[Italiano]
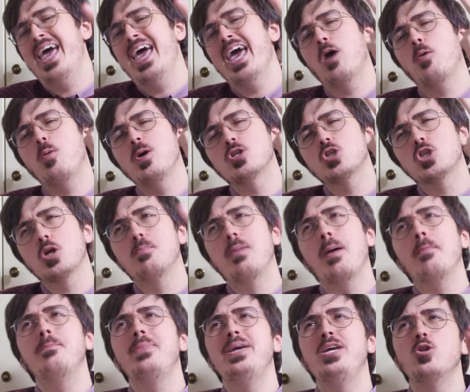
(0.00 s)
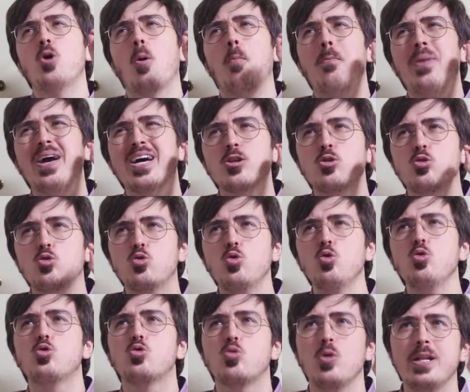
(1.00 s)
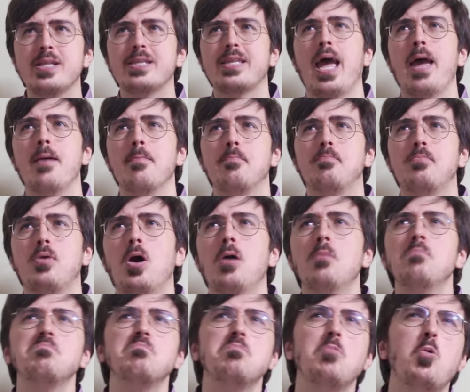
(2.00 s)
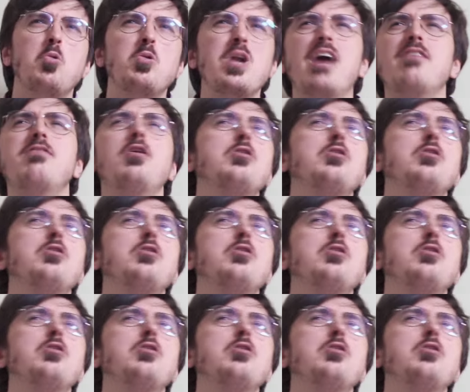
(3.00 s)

E questo bambino per tutto il tempo, una